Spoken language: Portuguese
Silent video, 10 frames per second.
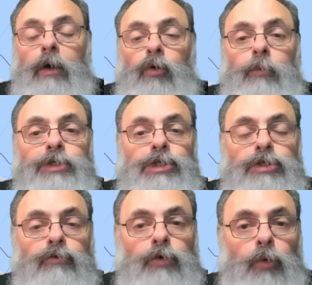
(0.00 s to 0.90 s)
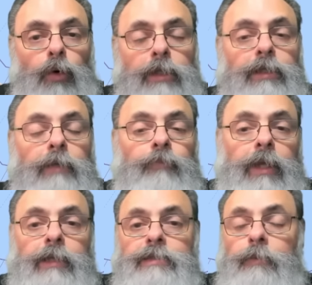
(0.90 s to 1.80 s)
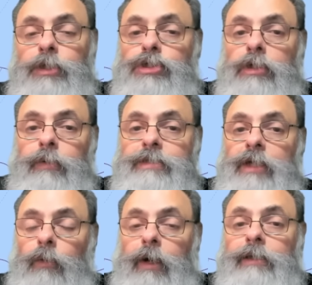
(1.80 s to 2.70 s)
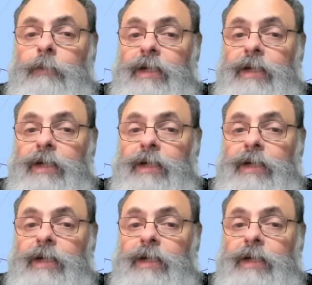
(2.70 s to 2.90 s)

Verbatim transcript: Como a gente viu ontem, eles emitiram essa ordem,